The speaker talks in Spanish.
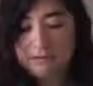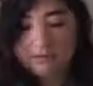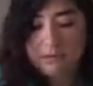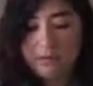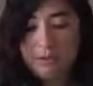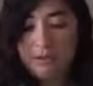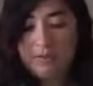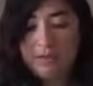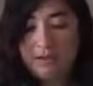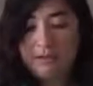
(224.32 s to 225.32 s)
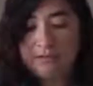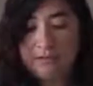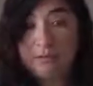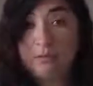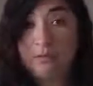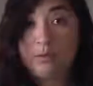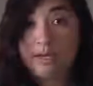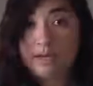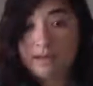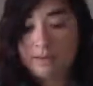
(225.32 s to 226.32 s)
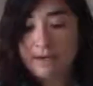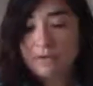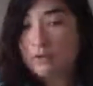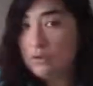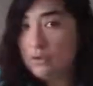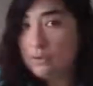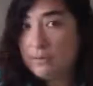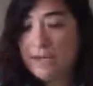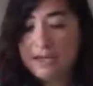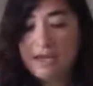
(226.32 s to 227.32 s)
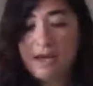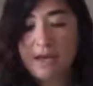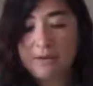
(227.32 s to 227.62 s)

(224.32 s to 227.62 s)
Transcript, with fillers: toda nuestra toalla de baño o de playa